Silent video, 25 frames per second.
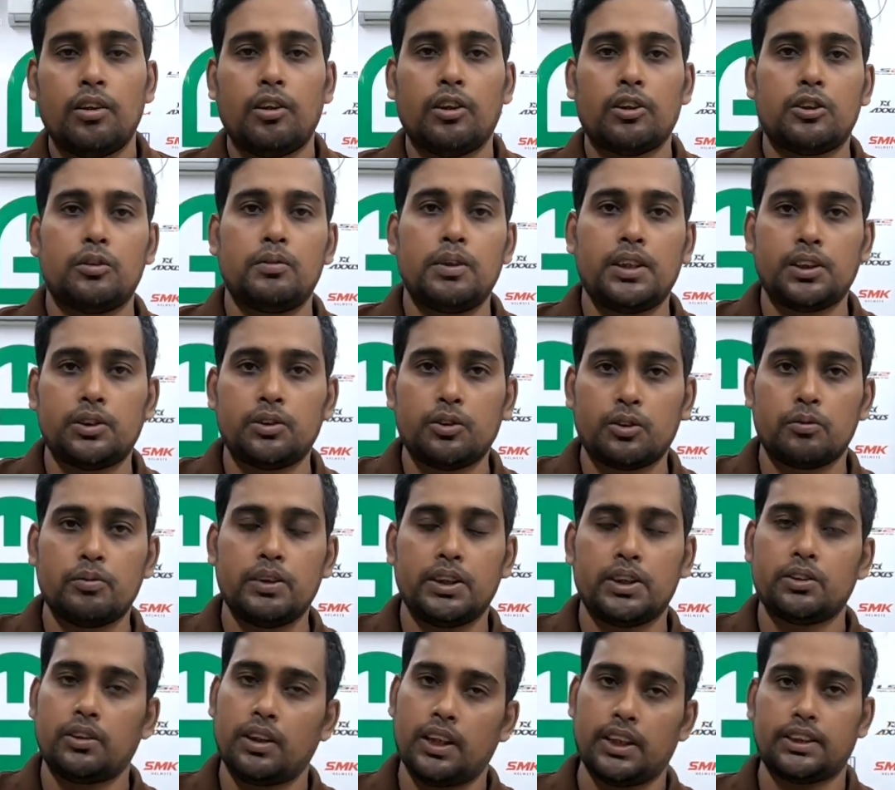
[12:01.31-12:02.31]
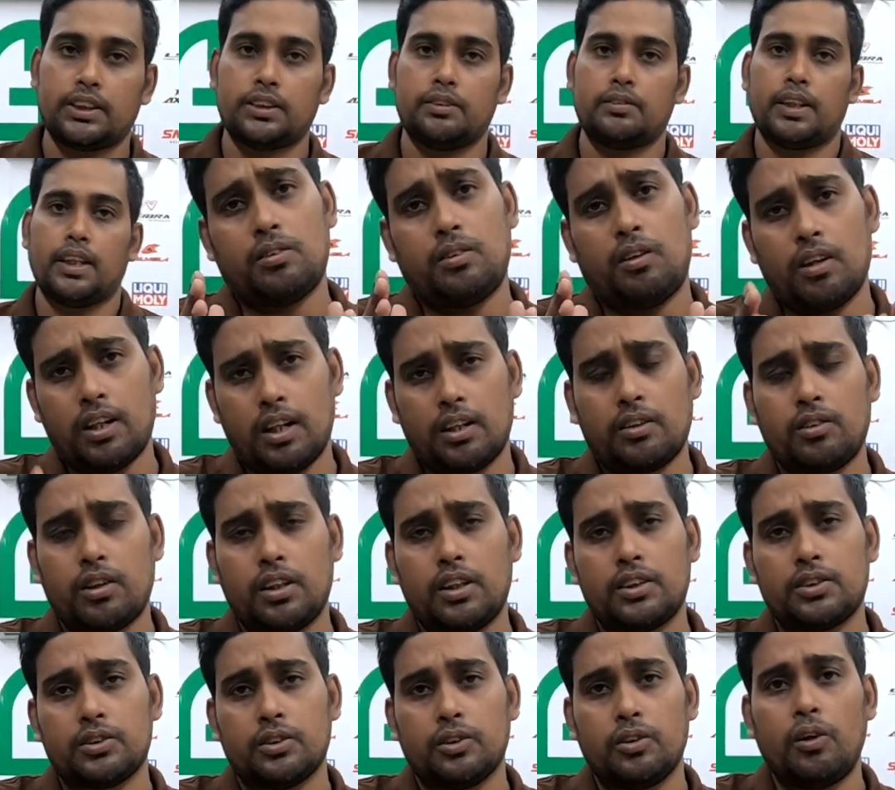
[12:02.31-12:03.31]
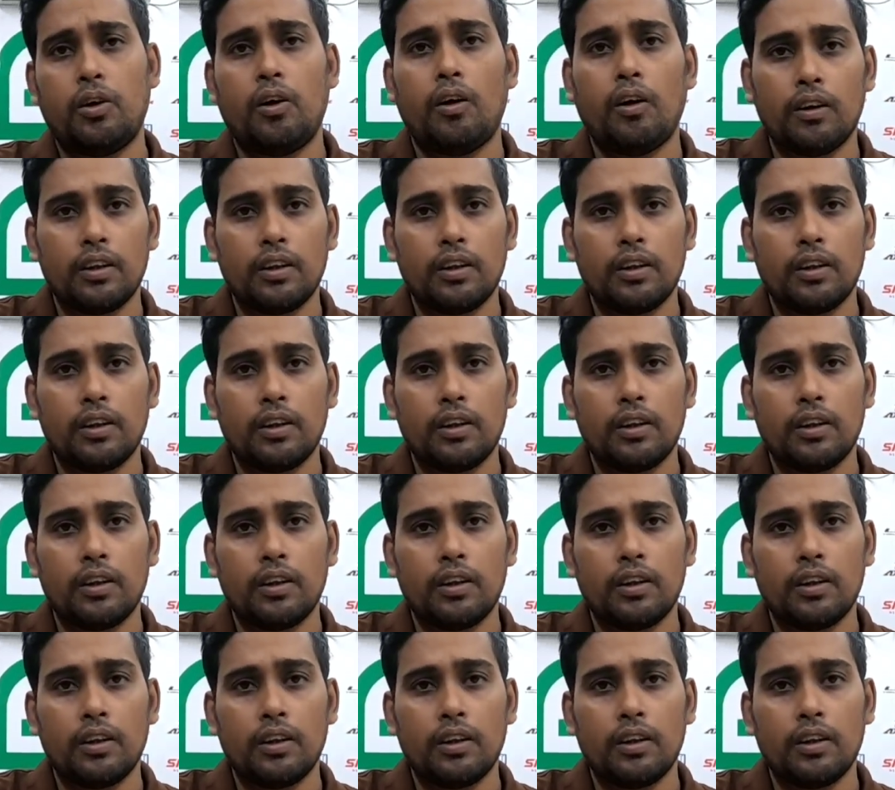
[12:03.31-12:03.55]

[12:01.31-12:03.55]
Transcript: অথবা শোরুমে চলে আসতে পারেন অর্ডার করার জন্য